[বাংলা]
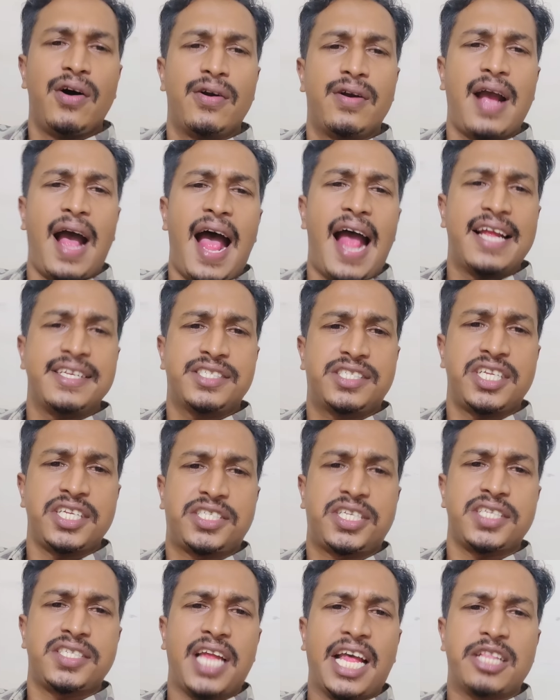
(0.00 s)
guys,
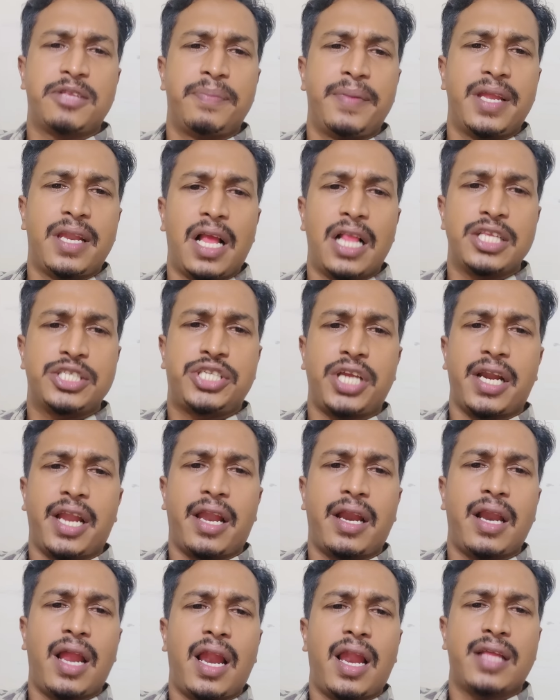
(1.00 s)
this is Admiral
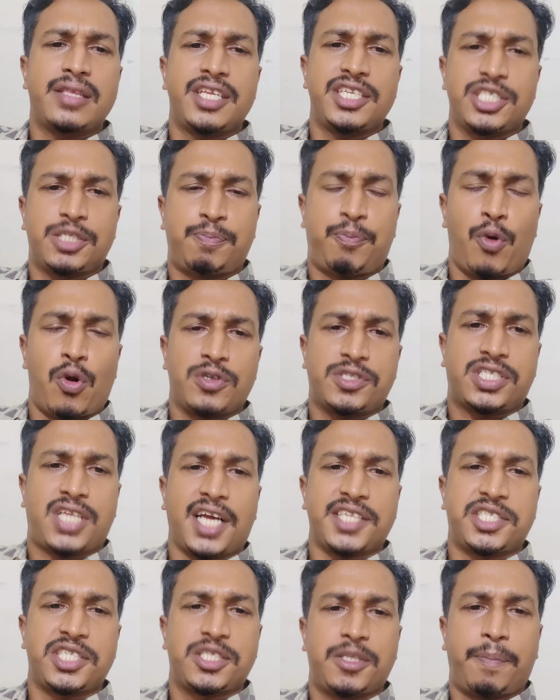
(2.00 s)
General Aladdin Sports
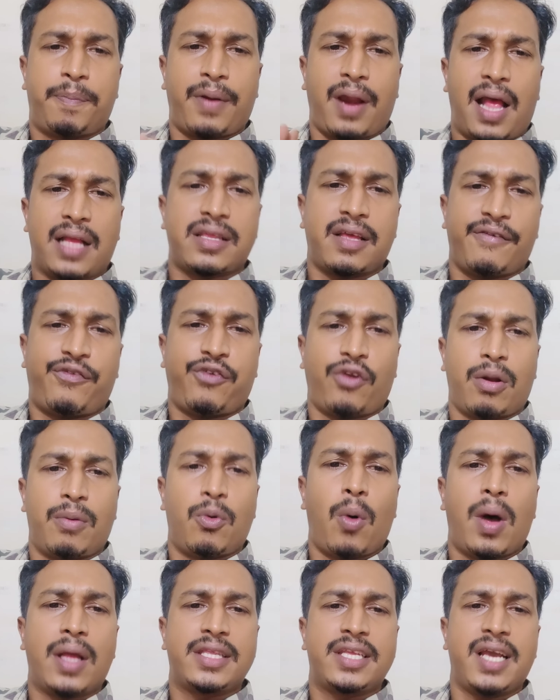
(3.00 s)
Cousins brother from
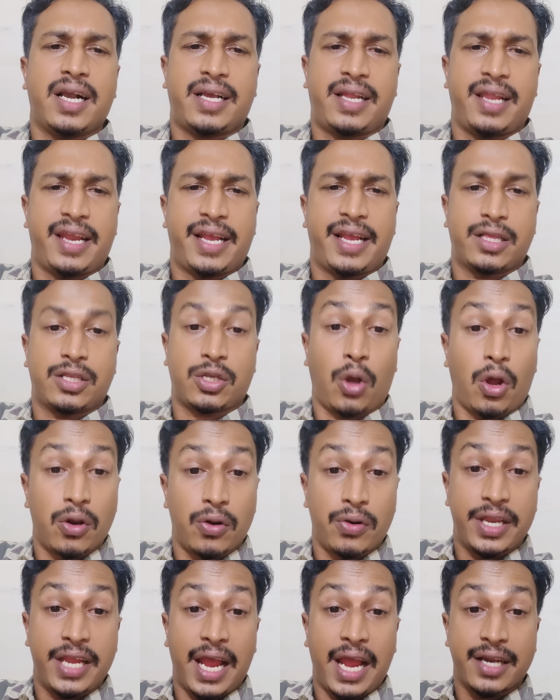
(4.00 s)
Wadia Cricket
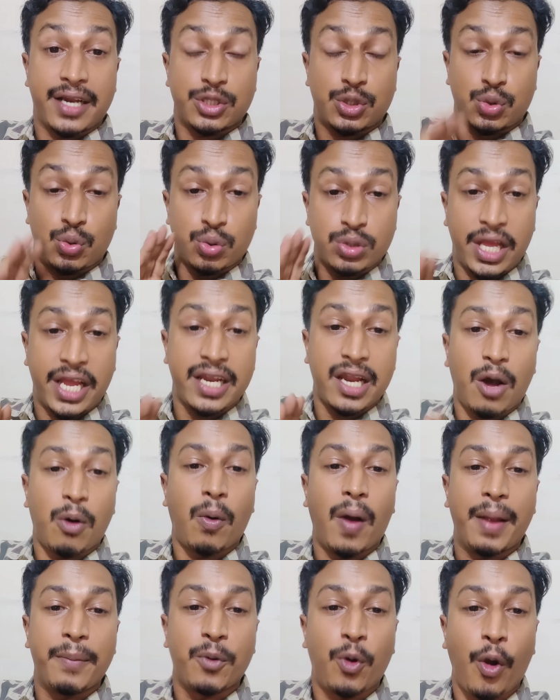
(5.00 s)
Colony and today
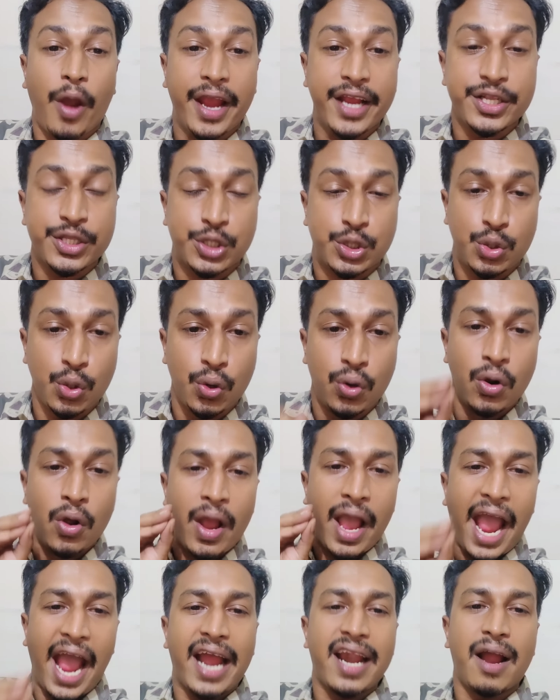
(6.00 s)
now I'm going
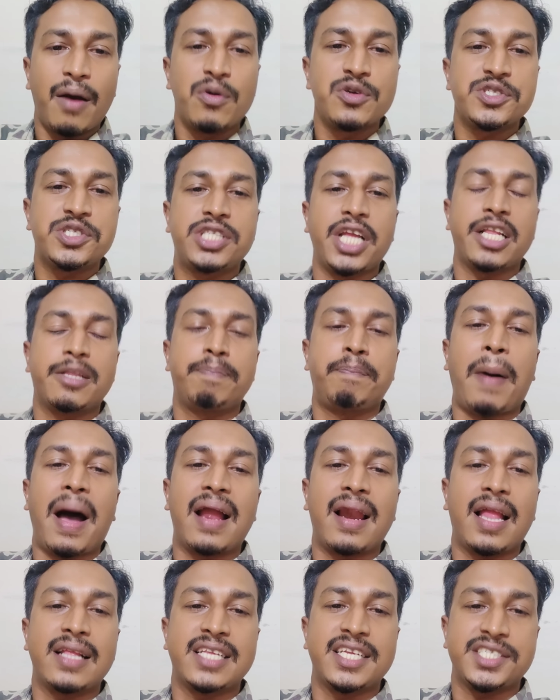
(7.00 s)
to announce that
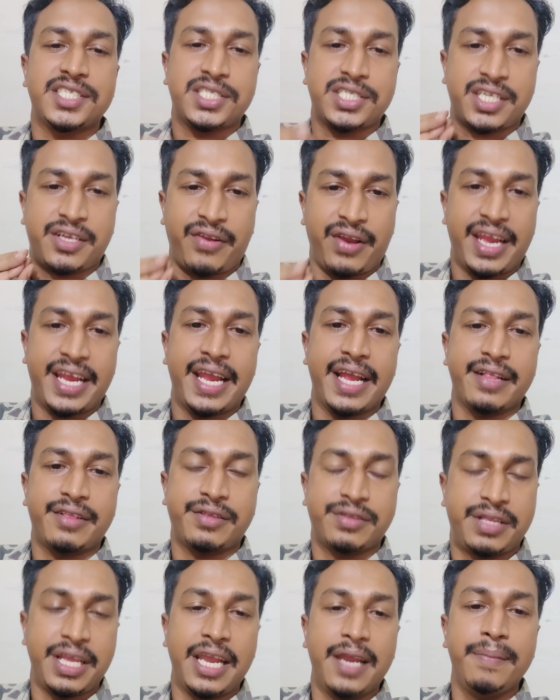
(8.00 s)
Bangladesh
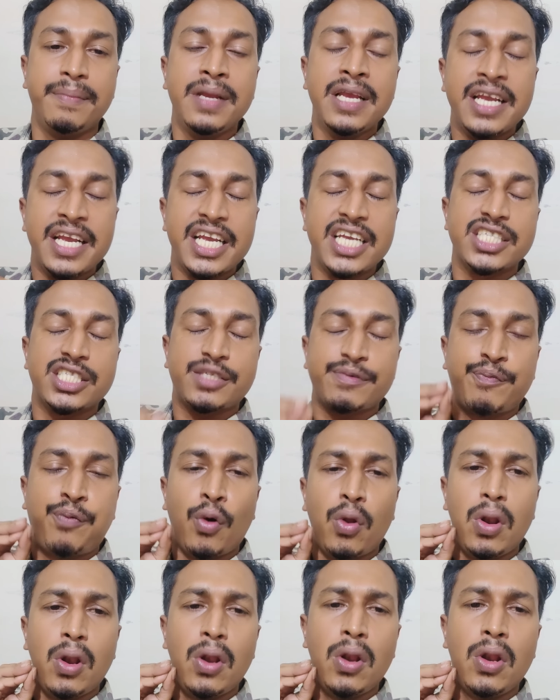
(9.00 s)
cricket team is
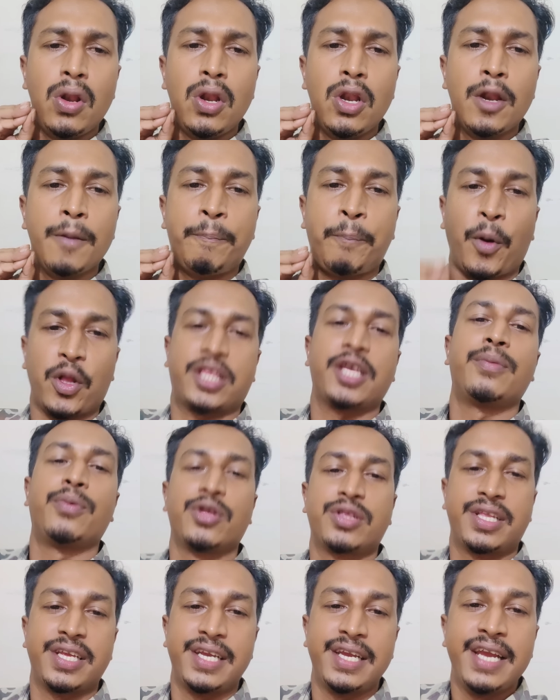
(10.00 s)
full
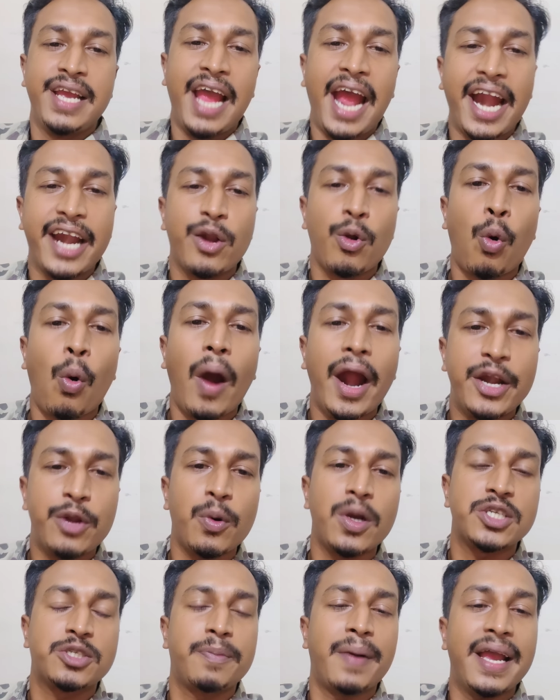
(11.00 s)
pote and white
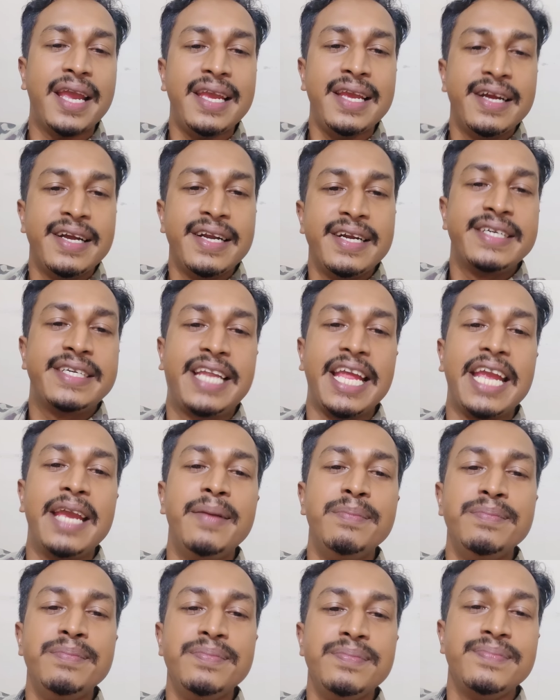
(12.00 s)
was by
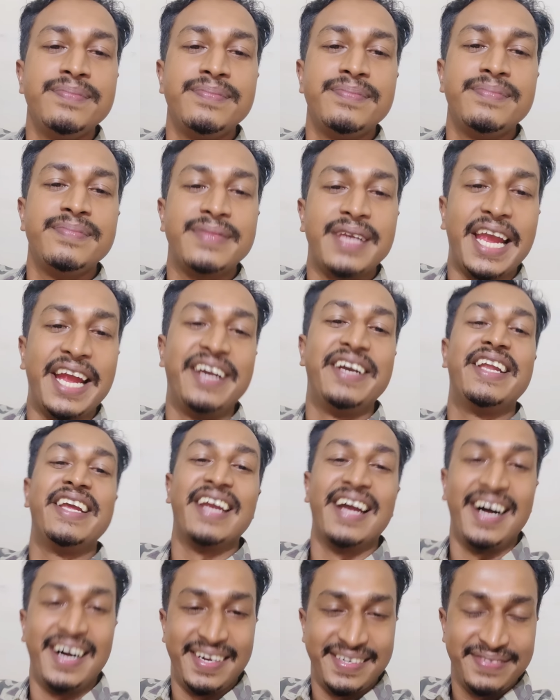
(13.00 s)
Team
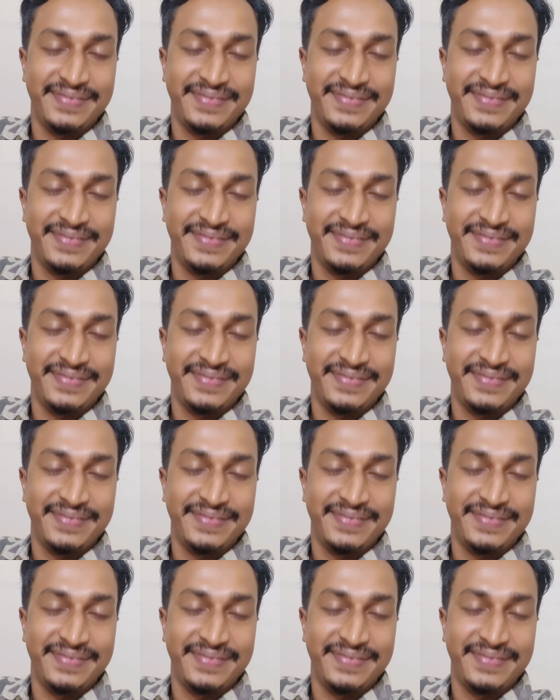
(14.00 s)
India.